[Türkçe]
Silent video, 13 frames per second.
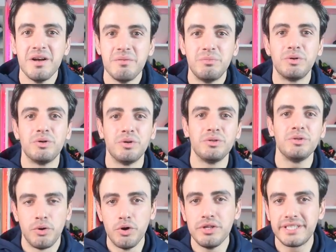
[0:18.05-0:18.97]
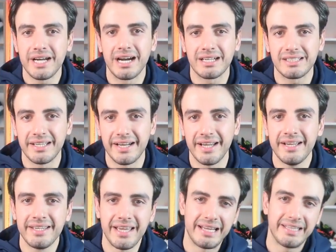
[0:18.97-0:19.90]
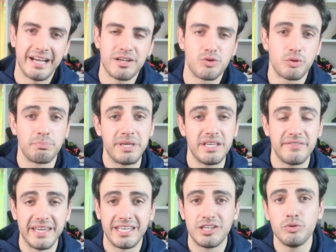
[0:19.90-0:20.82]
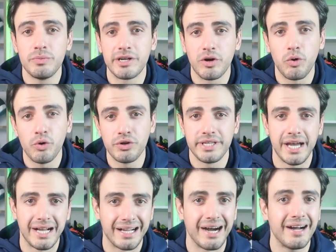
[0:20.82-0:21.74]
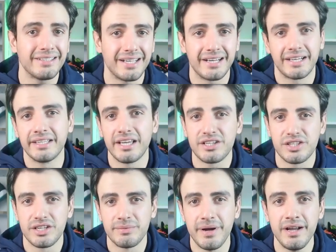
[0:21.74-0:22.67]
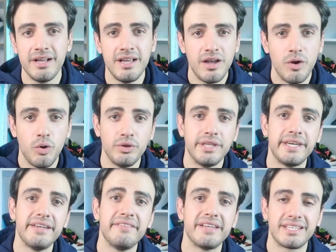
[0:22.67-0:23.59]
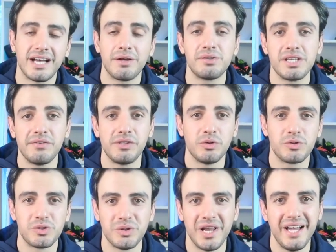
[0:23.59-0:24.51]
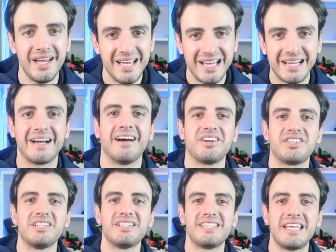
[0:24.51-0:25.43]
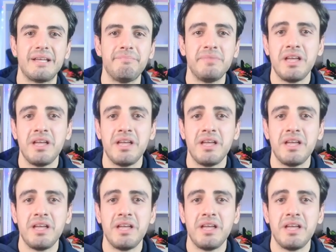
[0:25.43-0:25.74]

Bugün point kartlara yani daha çok 1 ve 2 numara oynayan guard arkadaşlarıma öneri ve tavsiye videosuyla karşınızdayım.